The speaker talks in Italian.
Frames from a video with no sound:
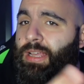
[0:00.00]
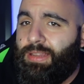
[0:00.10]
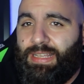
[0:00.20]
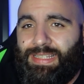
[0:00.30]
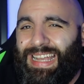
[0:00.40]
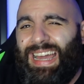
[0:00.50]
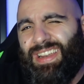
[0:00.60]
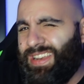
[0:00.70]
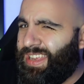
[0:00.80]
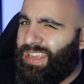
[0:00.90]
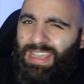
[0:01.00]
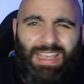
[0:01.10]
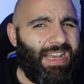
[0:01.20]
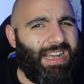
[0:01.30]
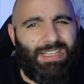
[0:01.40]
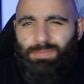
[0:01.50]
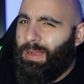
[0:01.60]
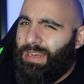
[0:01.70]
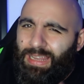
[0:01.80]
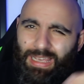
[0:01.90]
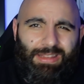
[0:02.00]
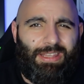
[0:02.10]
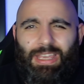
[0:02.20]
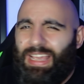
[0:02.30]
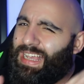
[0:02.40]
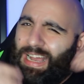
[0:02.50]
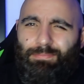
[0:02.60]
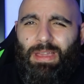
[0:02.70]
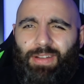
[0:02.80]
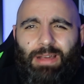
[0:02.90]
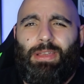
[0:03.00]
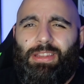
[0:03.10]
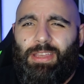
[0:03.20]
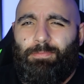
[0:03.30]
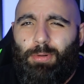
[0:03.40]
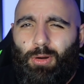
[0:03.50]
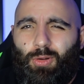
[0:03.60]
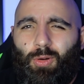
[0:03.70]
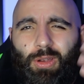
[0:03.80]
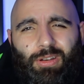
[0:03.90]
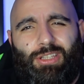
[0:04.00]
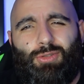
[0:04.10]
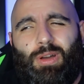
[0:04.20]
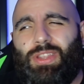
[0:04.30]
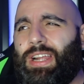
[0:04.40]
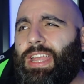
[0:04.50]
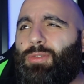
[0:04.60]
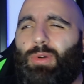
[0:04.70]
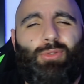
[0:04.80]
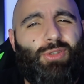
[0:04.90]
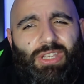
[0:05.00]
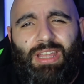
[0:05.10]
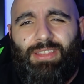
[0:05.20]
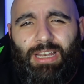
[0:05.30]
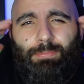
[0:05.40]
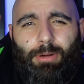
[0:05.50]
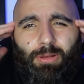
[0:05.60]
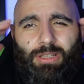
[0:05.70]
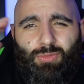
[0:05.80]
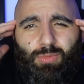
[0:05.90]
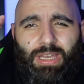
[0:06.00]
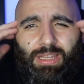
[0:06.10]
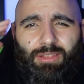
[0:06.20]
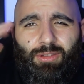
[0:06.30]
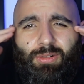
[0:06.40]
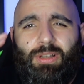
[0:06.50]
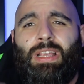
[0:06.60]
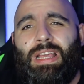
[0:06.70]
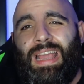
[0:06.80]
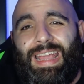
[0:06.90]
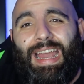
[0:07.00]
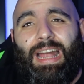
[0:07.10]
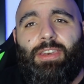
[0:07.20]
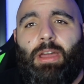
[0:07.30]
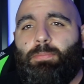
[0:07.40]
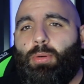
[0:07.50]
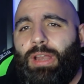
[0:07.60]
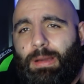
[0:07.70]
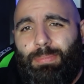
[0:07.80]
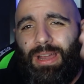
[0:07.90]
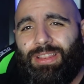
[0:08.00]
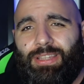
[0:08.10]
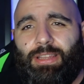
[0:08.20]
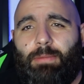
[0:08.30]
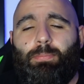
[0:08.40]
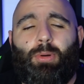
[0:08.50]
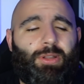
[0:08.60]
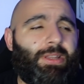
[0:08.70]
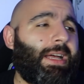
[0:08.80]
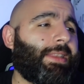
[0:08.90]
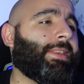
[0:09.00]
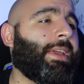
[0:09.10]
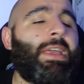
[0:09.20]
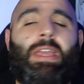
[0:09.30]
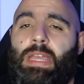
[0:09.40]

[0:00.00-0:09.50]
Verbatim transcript: Da Sarri a Spalletti cambia veramente poco. È una squadra che quando sente la parola scudetto canna poi la partita importante.